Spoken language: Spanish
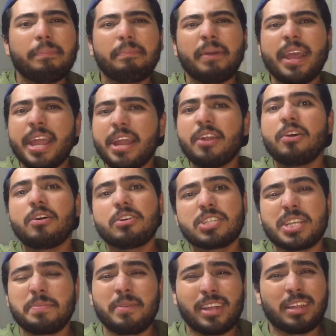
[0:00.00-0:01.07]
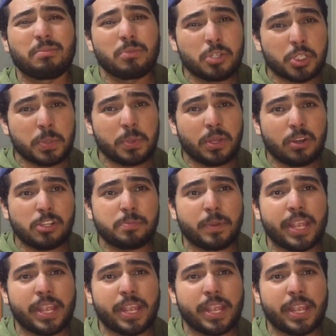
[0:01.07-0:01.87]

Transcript: pero sí me dan mucho miedo a los